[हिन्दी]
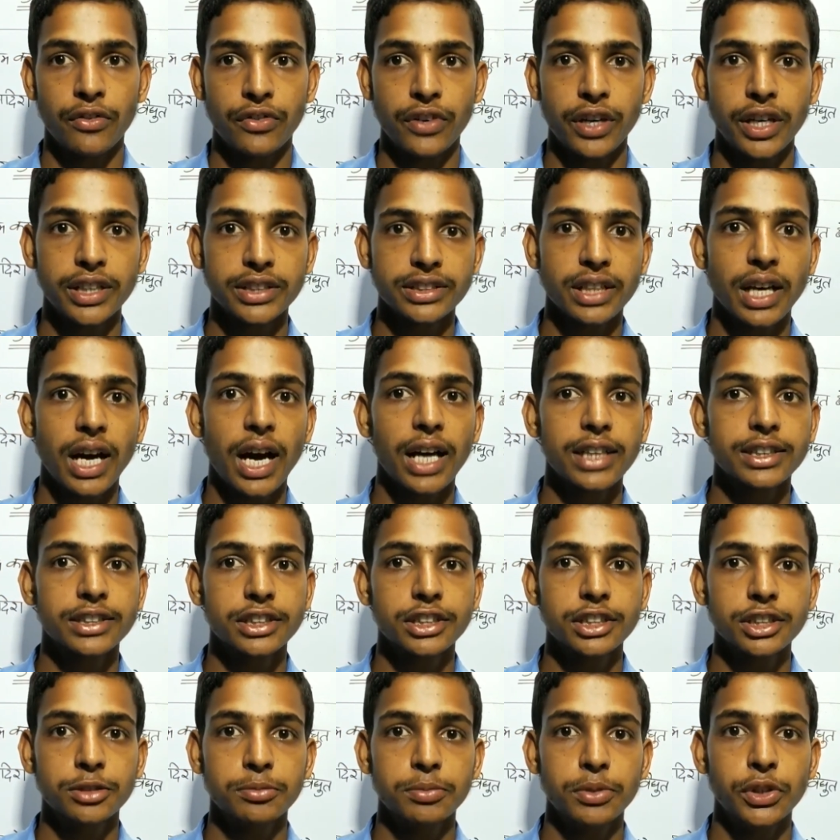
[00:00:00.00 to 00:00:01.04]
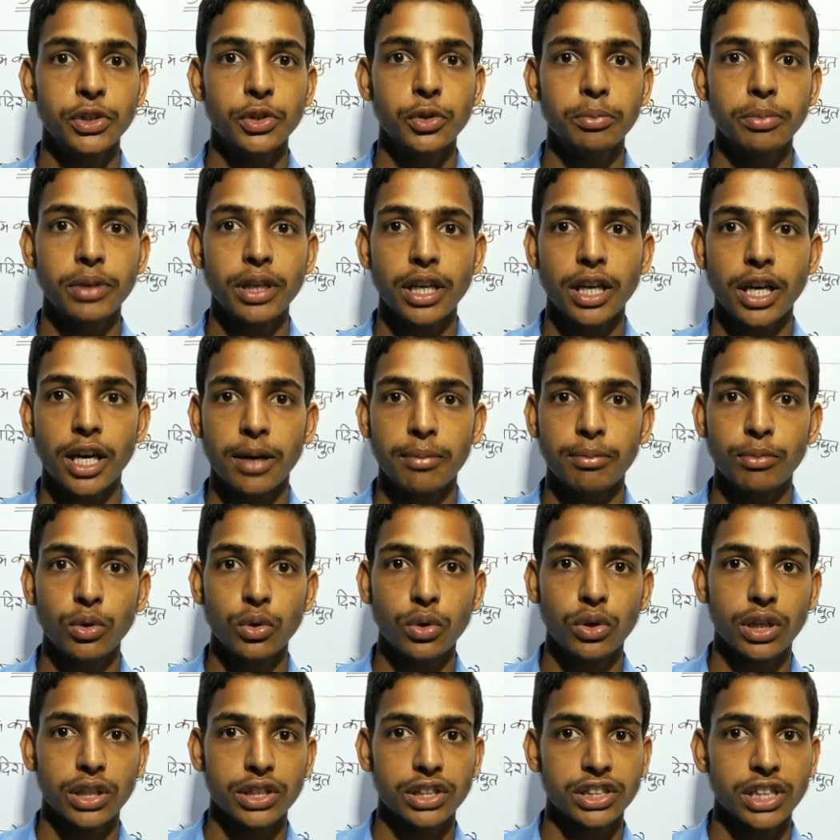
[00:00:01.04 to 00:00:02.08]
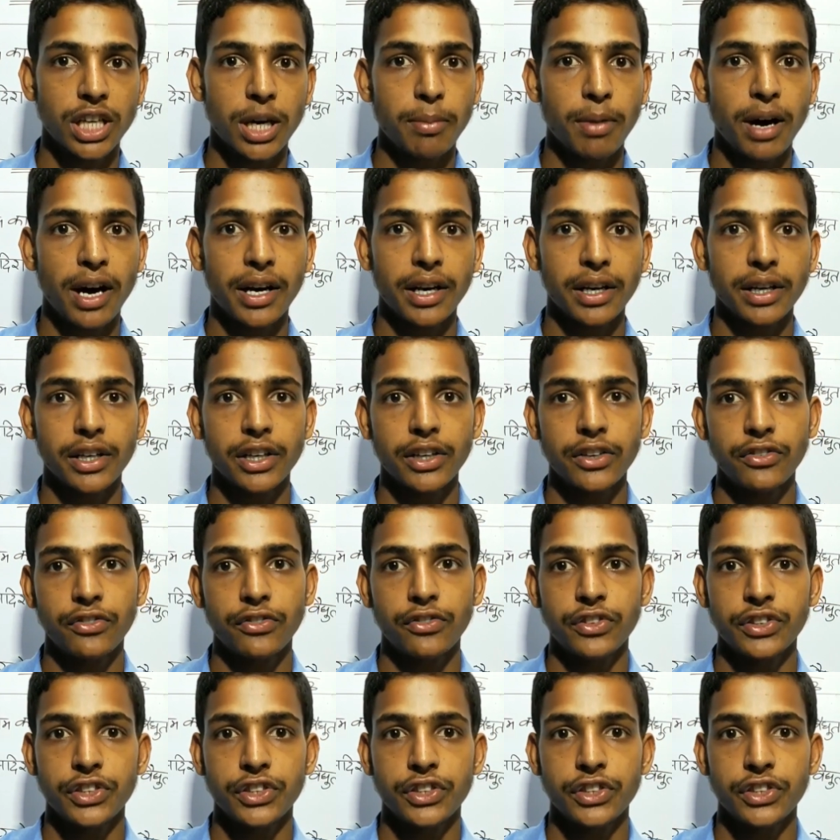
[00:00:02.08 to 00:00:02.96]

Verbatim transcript: फ्रेंड्स आज की इस वीडियो में हम लोग कक्षा बारह के